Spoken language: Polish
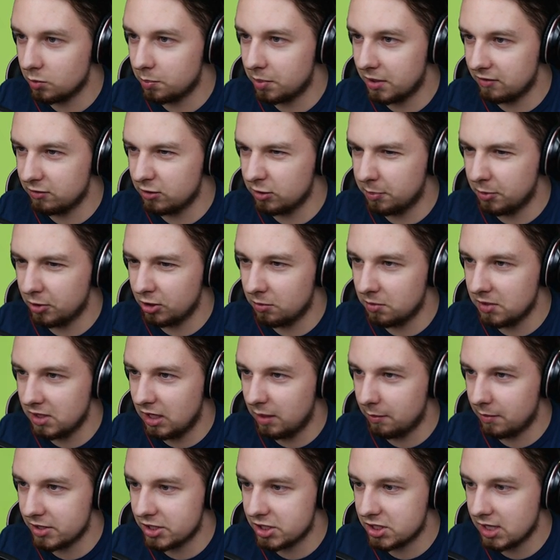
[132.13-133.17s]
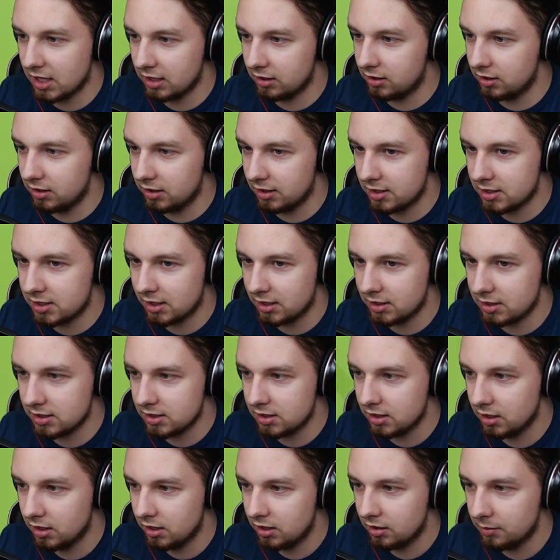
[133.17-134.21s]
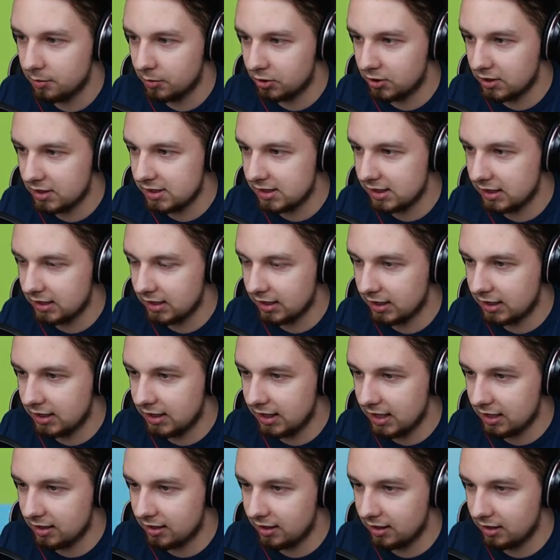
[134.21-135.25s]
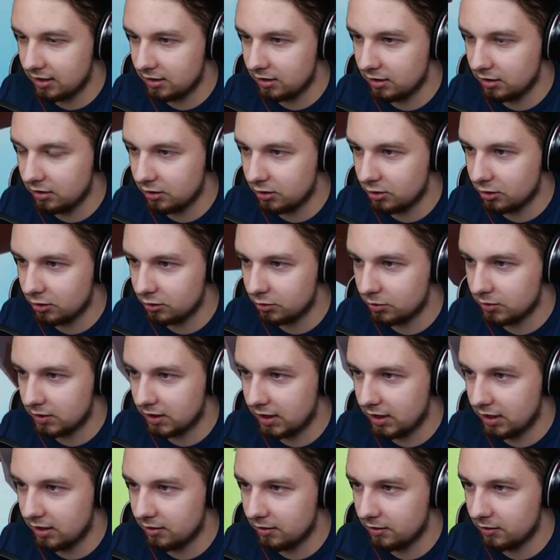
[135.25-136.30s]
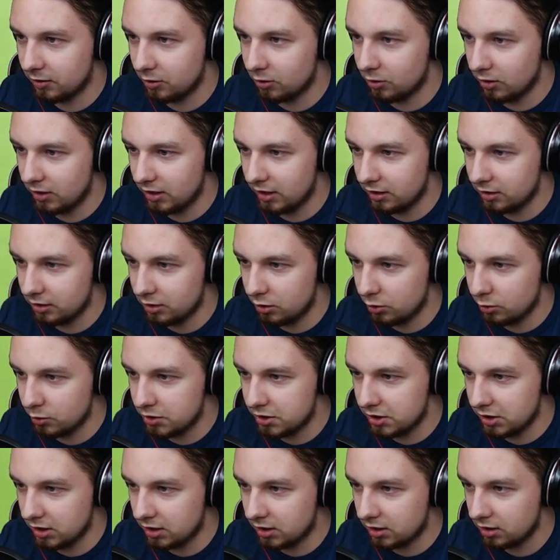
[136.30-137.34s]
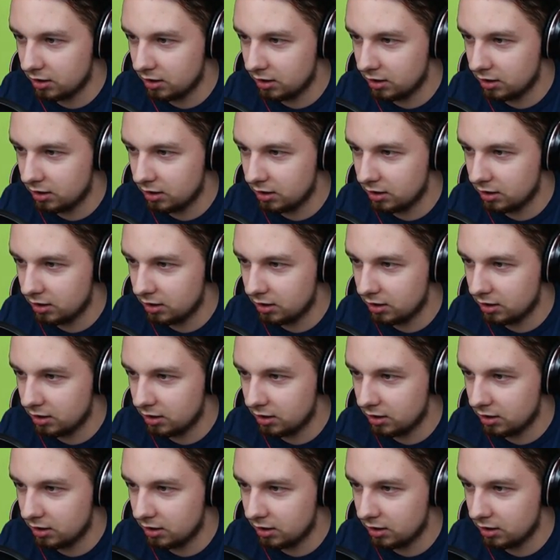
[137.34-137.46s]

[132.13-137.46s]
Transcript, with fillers: Prawdopodobnie nie ma żadnych szans, bo to jest jednak jeden tylko tutaj ludzik.